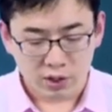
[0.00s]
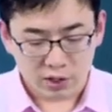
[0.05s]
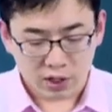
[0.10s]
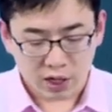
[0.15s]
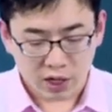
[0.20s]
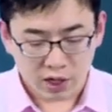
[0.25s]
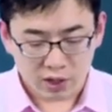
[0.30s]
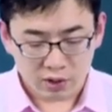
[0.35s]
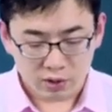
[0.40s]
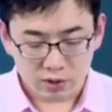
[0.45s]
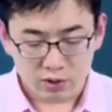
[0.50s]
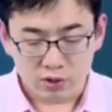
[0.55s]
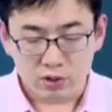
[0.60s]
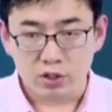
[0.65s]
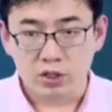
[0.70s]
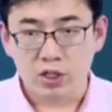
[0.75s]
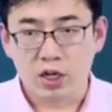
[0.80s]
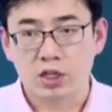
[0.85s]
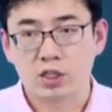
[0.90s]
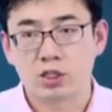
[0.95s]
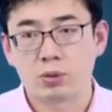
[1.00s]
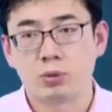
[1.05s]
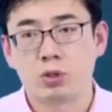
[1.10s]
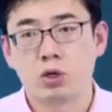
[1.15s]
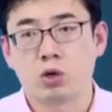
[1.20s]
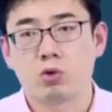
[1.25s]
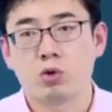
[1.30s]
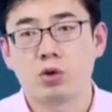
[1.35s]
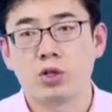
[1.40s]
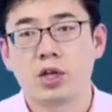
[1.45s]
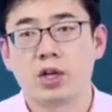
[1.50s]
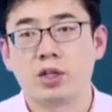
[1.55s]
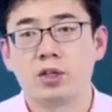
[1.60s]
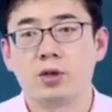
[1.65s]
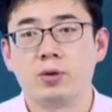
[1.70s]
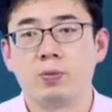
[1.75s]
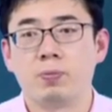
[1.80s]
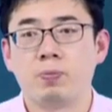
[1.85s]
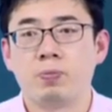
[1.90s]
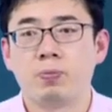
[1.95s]
它生产是比较困难
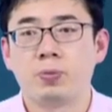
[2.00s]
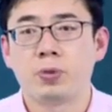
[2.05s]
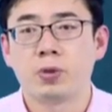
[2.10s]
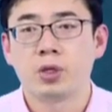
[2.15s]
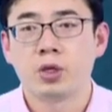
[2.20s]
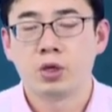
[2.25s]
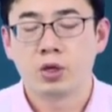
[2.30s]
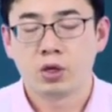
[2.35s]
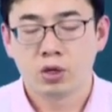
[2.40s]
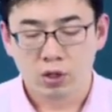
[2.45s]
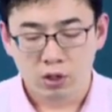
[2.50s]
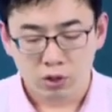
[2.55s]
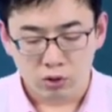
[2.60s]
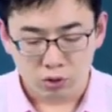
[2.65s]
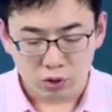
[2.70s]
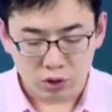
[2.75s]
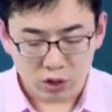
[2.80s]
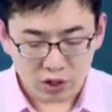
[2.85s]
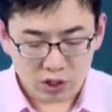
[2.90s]
的，随